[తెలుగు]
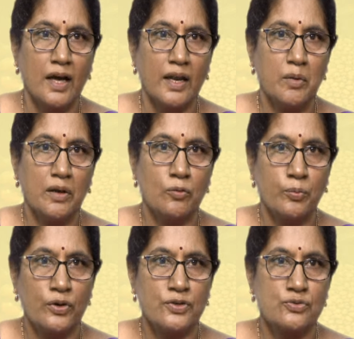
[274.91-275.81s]
కానీ మనం
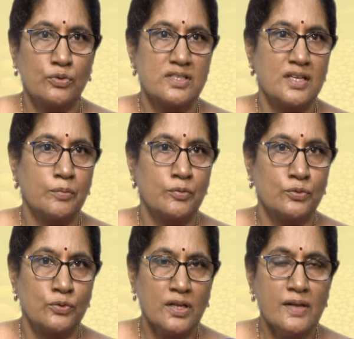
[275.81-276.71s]
ఉపయోగించుకుంటే
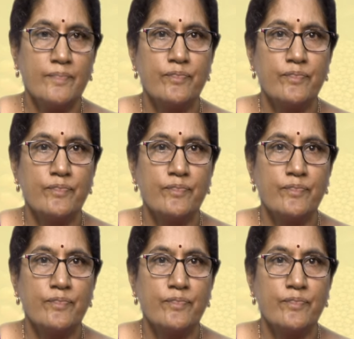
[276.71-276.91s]
సరిపోతుంది